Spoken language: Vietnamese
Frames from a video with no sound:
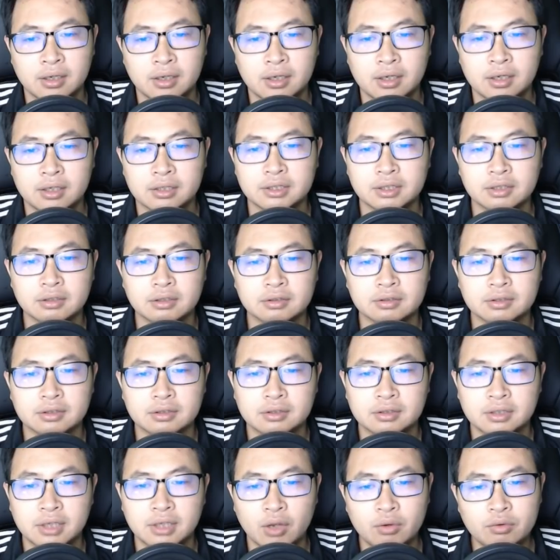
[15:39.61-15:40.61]
Nhưng
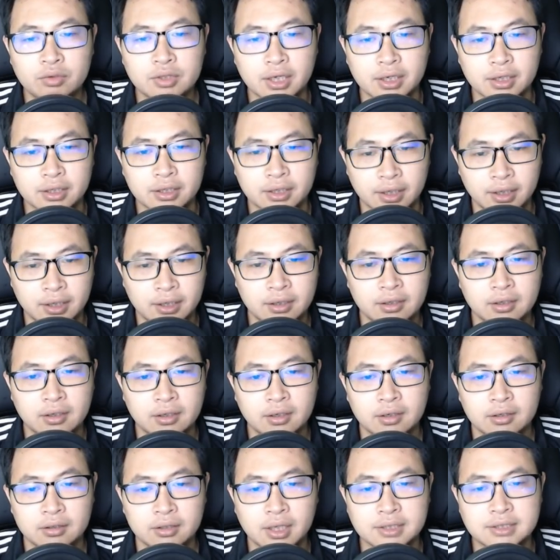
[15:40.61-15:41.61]
nếu nhìn kỹ
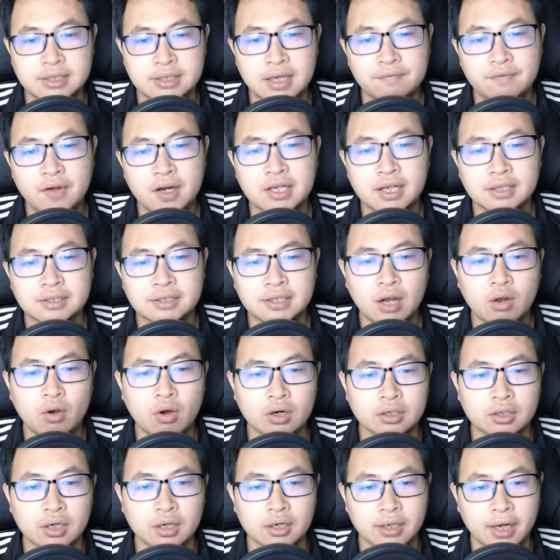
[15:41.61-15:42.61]
thì sẽ phát hiện ra
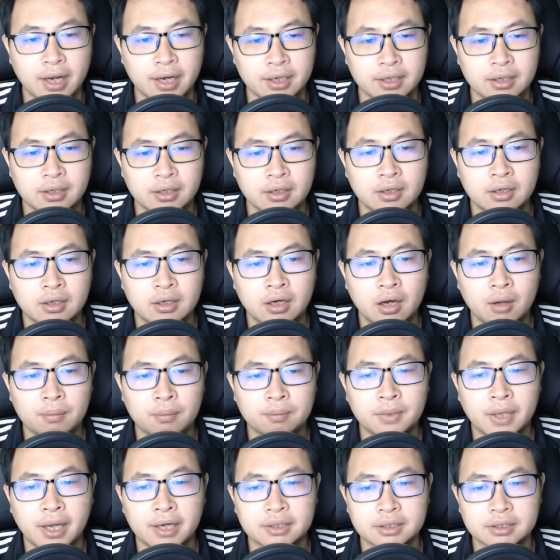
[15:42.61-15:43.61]
ngọn lửa này hợp
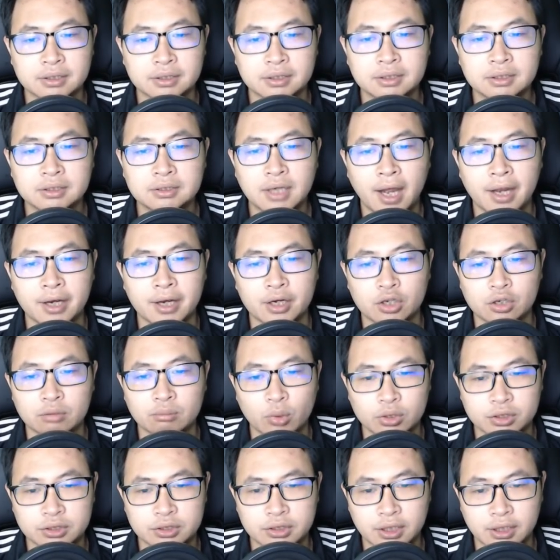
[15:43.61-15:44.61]
thành từ hư ảnh của
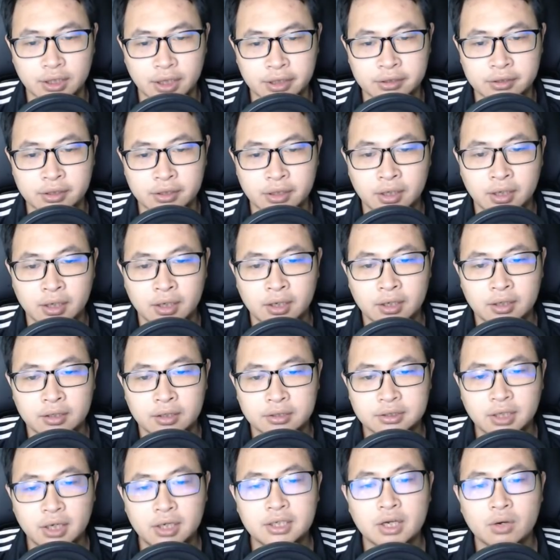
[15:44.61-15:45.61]
một sinh linh.
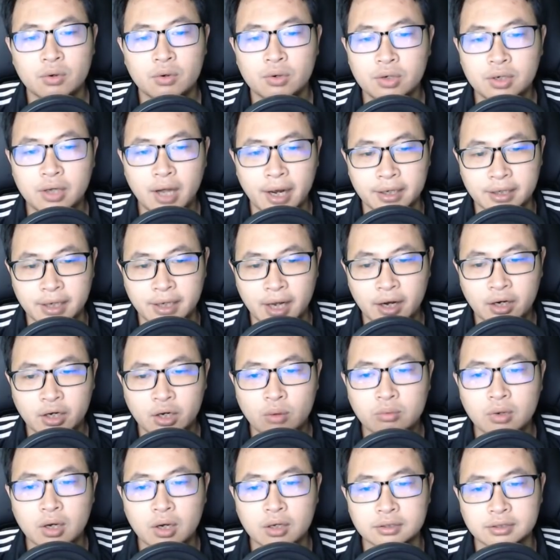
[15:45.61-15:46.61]
Rất nhiều hư ảnh đang
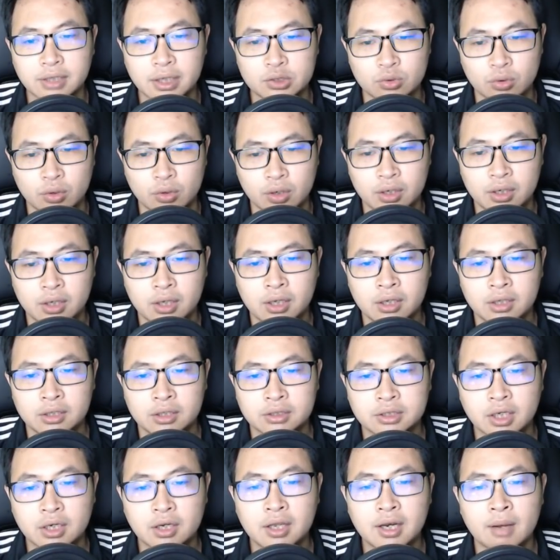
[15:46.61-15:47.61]
không ngừng giãy giụa,
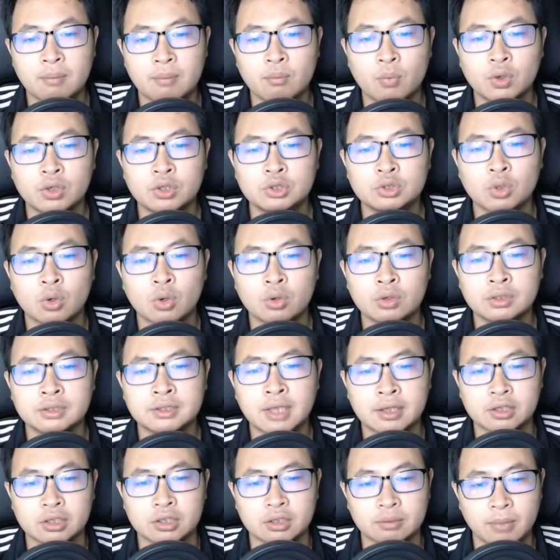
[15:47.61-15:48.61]
dường như là muốn trốn ra
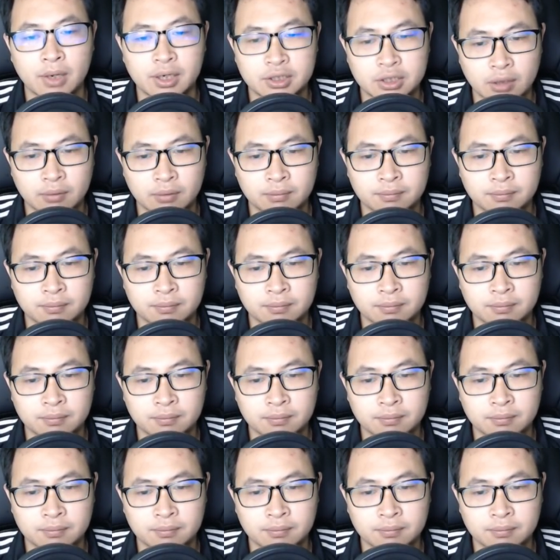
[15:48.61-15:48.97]
từ bên trong.